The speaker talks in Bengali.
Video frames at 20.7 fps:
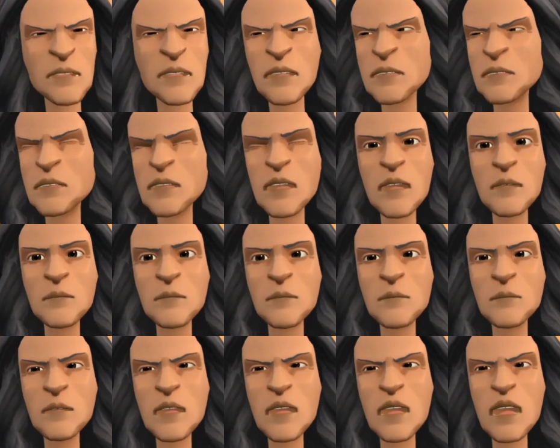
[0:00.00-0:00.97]
জানাবো
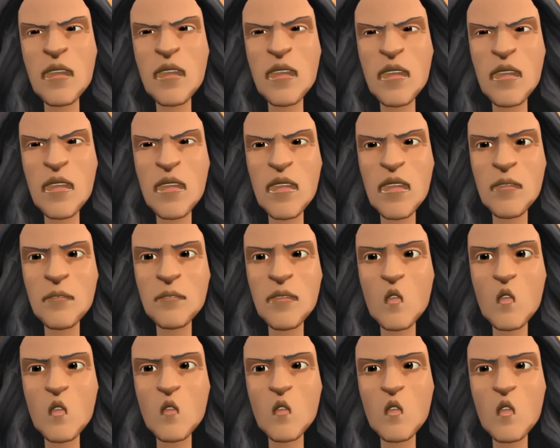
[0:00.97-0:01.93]
কেমনে
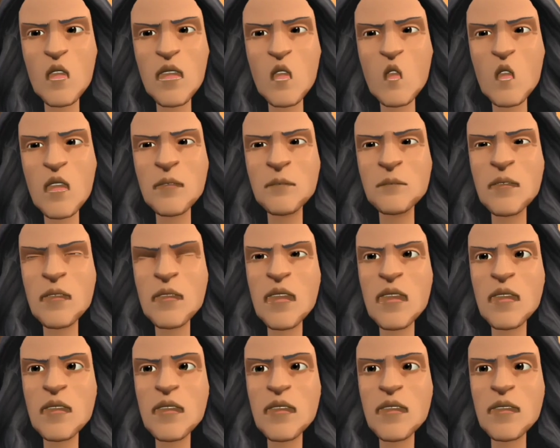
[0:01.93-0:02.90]
দেখতে যাই তো বিয়া
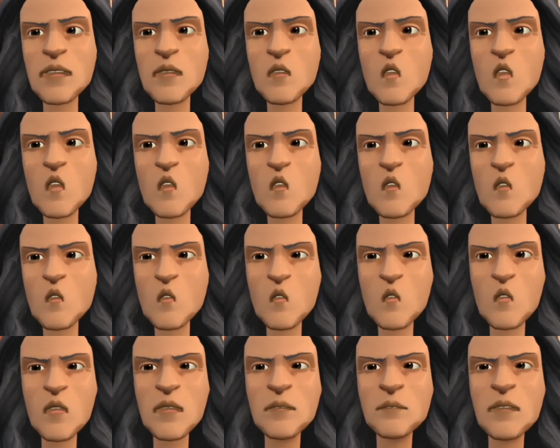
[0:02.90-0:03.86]
পড়ায় নিয়ে আইছি
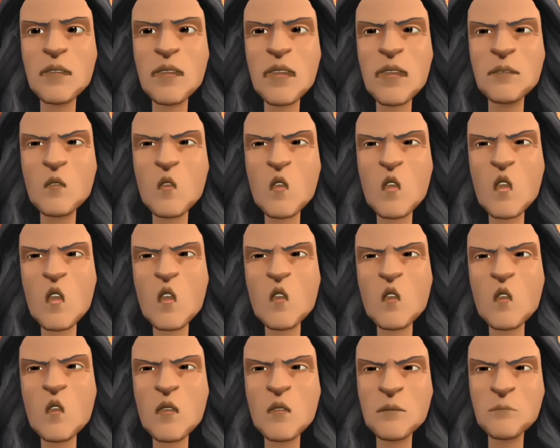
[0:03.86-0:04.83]
কাউরেই
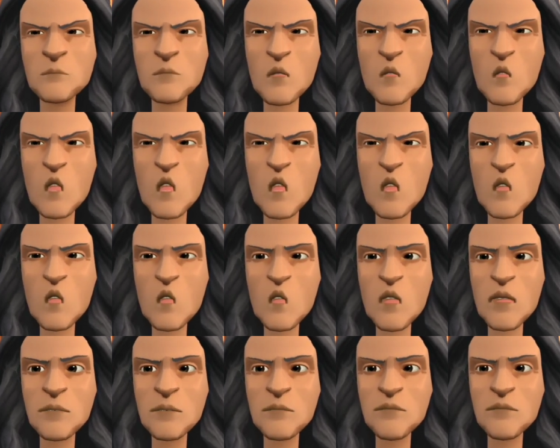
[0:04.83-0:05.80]
তেমন কিছু কইনি
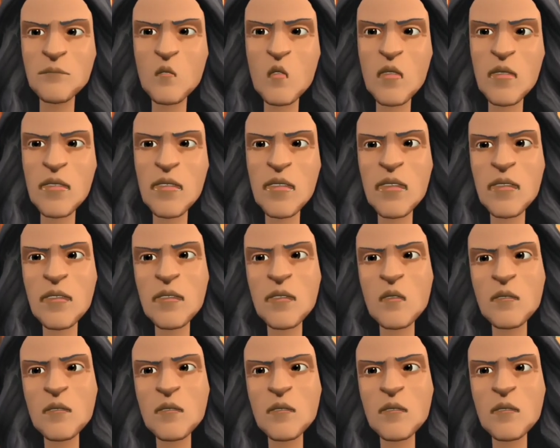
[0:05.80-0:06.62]
কিছু মনে করিস না